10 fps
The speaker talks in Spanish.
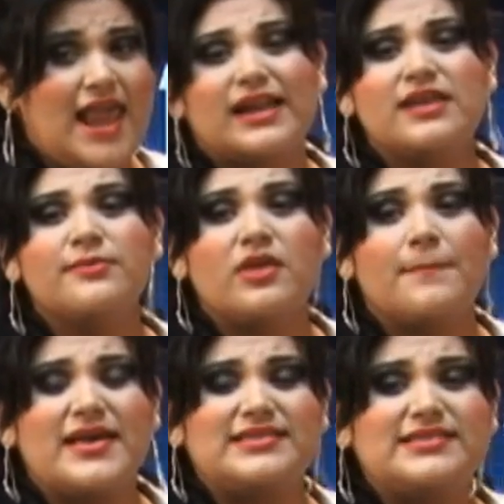el arribo
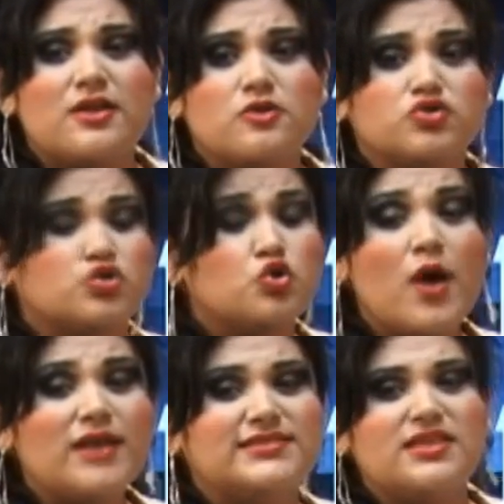de paisanos
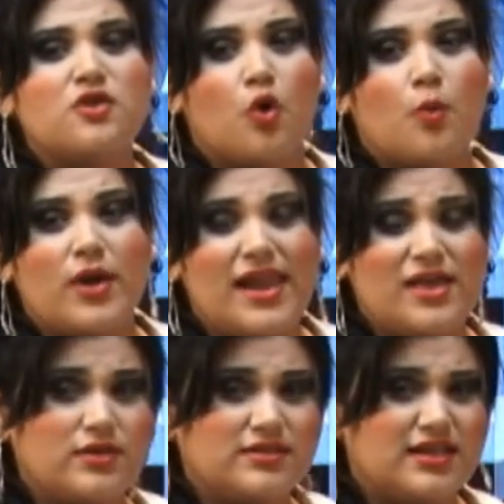no ha sido como
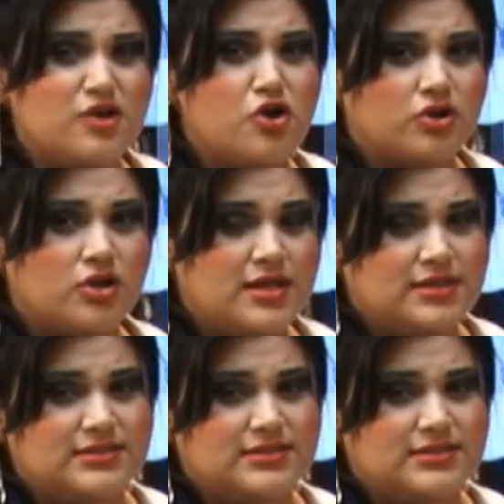el año anterior,